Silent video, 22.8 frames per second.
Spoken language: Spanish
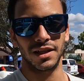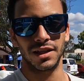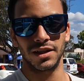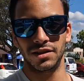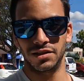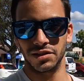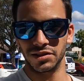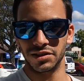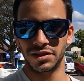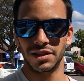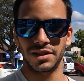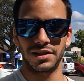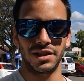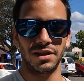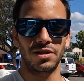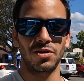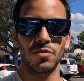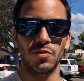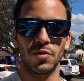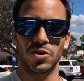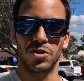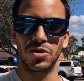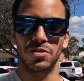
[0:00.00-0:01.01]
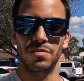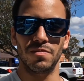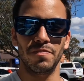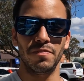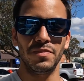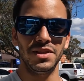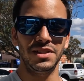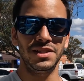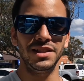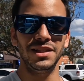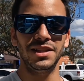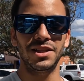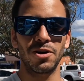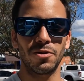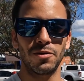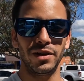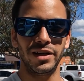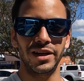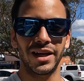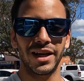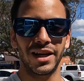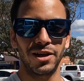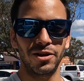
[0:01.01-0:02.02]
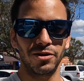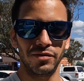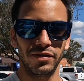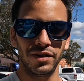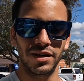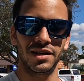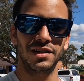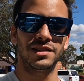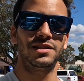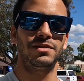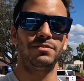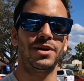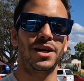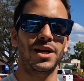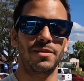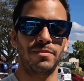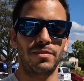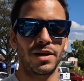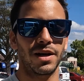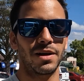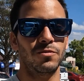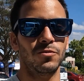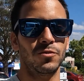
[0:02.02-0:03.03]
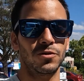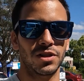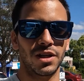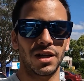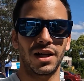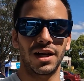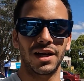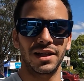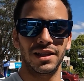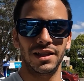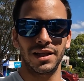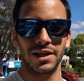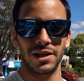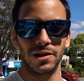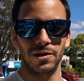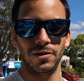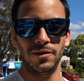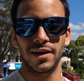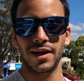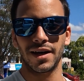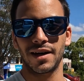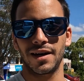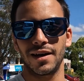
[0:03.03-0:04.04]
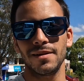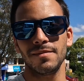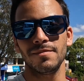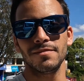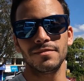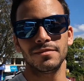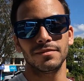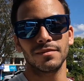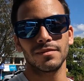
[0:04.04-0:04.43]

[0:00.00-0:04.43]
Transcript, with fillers: entonces es como visita obligada a los fines de semana para mucha de la gente que vive acá.